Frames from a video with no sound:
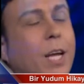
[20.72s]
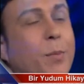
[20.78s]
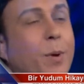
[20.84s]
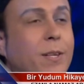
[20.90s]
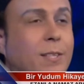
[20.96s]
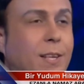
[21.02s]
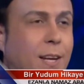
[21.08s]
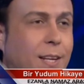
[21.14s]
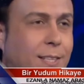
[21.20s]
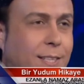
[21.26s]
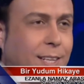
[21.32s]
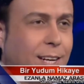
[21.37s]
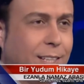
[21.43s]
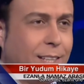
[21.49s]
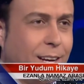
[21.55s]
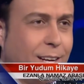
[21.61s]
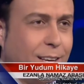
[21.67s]
namaz arası
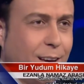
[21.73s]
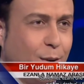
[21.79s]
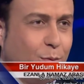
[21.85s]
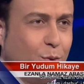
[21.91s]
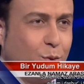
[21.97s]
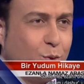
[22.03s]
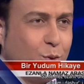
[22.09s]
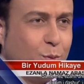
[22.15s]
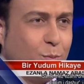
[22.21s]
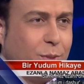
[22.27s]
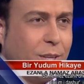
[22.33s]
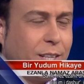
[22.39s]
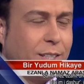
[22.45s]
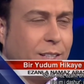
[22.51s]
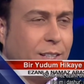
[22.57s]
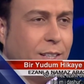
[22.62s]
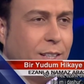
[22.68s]
kadar yavrucuğum
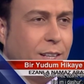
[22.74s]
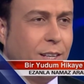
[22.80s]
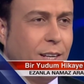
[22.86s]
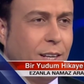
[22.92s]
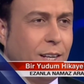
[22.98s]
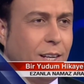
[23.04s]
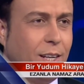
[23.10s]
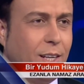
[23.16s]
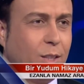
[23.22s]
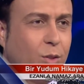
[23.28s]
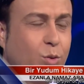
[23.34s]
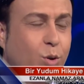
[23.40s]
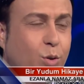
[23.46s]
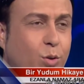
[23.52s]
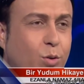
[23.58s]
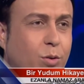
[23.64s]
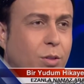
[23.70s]
der.
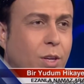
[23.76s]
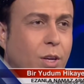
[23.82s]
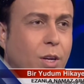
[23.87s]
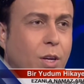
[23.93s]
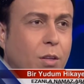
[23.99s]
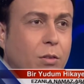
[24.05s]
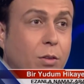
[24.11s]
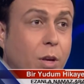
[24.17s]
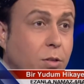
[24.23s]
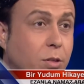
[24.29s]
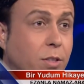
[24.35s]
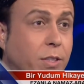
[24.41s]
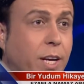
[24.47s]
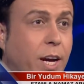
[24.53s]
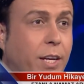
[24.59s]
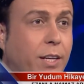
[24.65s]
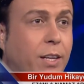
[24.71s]
Torun nasıl
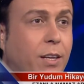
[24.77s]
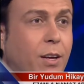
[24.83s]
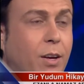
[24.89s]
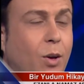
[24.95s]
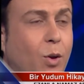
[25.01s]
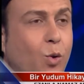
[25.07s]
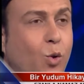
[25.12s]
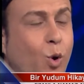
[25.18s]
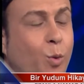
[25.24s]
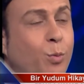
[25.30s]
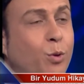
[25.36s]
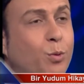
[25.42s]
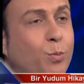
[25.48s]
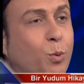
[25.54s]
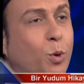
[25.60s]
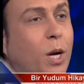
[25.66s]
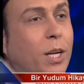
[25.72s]
yani
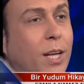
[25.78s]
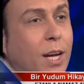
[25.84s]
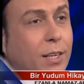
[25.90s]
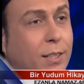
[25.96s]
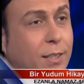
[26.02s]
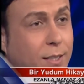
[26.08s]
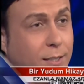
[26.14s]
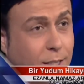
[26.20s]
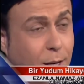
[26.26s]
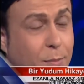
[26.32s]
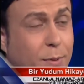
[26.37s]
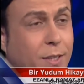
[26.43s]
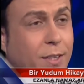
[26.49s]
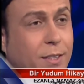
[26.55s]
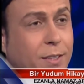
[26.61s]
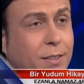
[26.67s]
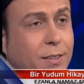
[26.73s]
ömür bu kadar kısa mı
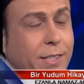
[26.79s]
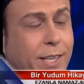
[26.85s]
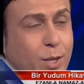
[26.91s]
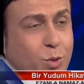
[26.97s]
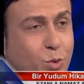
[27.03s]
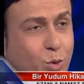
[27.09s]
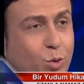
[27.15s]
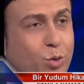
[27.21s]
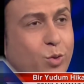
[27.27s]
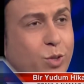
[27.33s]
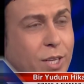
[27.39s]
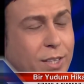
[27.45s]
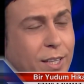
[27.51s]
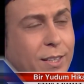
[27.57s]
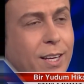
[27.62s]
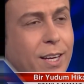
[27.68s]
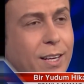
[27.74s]
diye sorunca
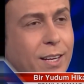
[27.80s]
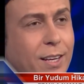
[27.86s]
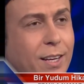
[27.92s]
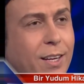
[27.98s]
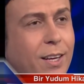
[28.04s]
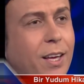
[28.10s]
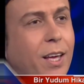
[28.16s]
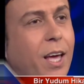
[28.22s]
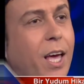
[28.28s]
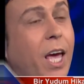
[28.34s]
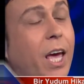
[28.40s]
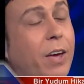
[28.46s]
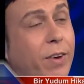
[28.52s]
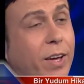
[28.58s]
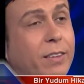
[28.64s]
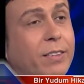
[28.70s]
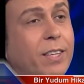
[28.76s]
dede
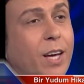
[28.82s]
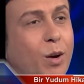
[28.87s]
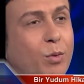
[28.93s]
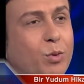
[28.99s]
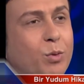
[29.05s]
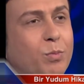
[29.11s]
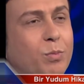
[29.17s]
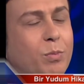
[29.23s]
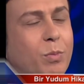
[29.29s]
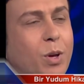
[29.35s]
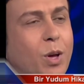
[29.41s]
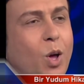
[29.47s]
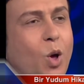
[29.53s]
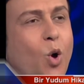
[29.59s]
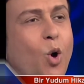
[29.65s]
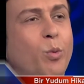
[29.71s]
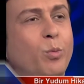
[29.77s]
evet yavrum
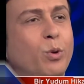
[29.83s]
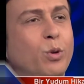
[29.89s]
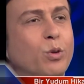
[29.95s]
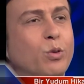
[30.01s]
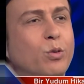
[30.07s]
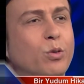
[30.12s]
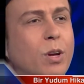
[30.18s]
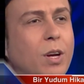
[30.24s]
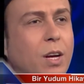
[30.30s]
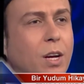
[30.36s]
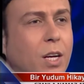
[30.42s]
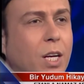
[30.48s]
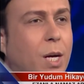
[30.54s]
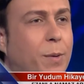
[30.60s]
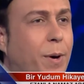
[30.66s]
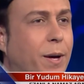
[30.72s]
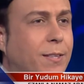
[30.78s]
ömür
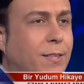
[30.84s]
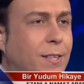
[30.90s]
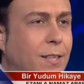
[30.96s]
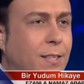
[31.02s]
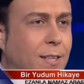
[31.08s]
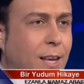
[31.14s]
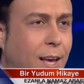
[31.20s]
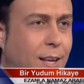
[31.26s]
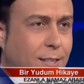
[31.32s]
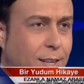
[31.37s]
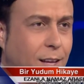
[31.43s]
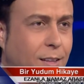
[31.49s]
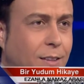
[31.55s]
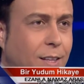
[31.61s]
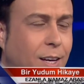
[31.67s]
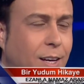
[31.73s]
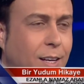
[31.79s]
namazsız
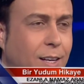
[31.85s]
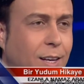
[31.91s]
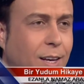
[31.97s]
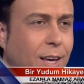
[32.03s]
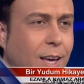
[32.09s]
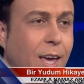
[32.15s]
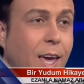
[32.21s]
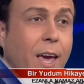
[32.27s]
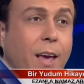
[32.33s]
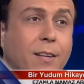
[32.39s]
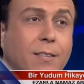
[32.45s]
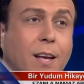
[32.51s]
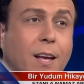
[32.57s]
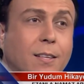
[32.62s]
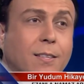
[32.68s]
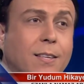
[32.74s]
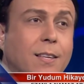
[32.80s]
ezanla
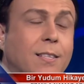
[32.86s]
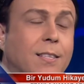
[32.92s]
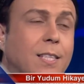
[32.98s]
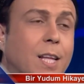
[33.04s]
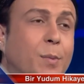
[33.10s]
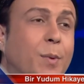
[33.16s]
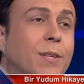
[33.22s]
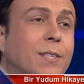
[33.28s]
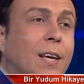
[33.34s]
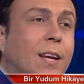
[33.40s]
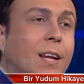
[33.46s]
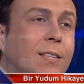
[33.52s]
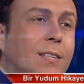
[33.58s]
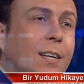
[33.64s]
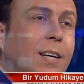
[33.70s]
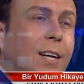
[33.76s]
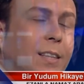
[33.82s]
ezansız namaz
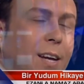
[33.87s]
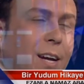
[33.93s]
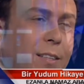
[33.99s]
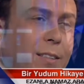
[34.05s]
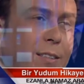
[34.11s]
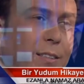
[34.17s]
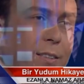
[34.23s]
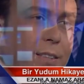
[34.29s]
arası kadardır